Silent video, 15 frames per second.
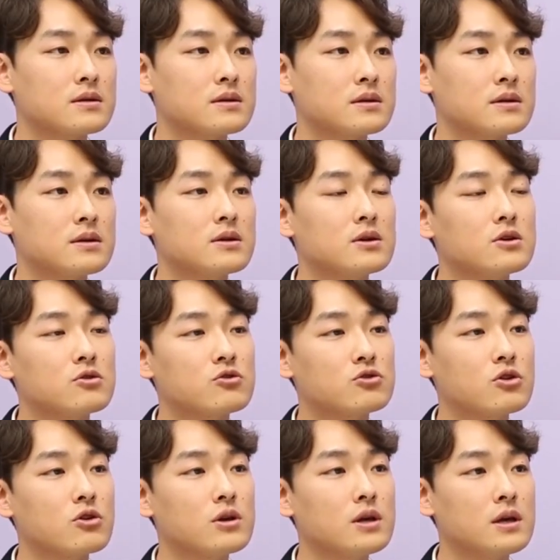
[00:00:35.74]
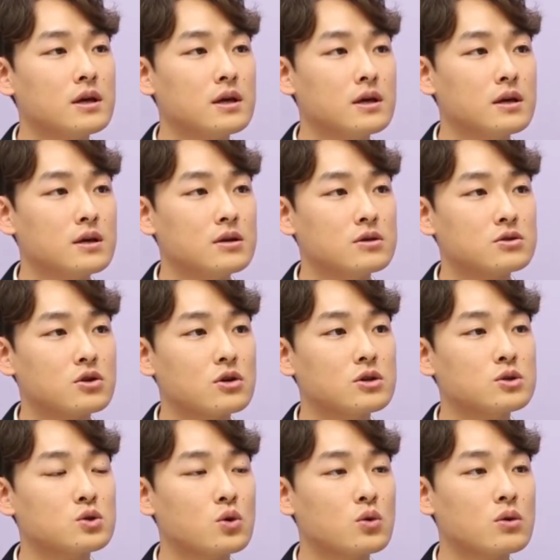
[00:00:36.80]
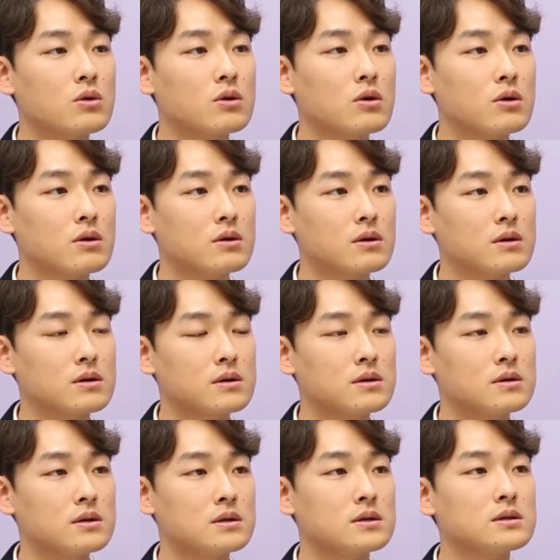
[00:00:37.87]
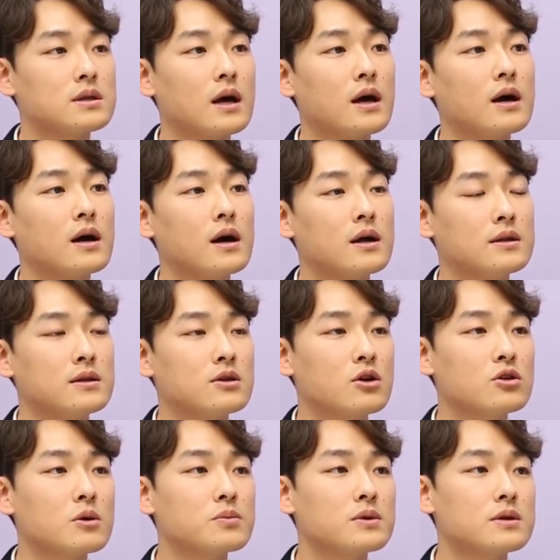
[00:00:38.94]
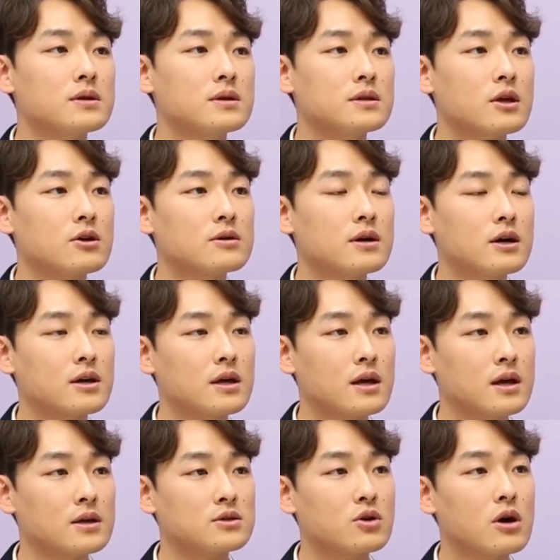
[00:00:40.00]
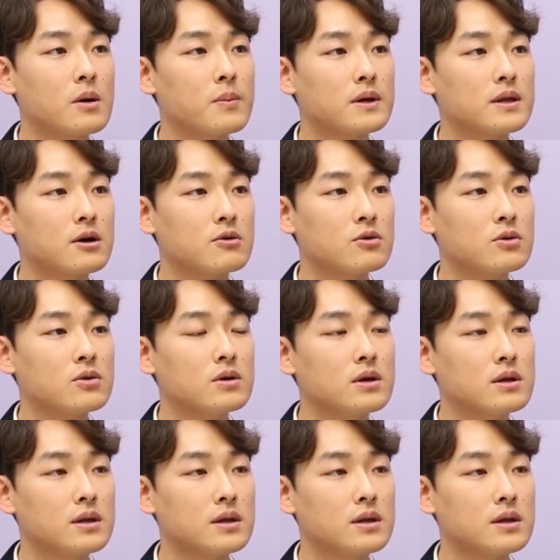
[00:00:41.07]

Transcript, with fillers: 그 구성이 저희 쪽 그 다양한 현업들을 대응하기에 적합하다고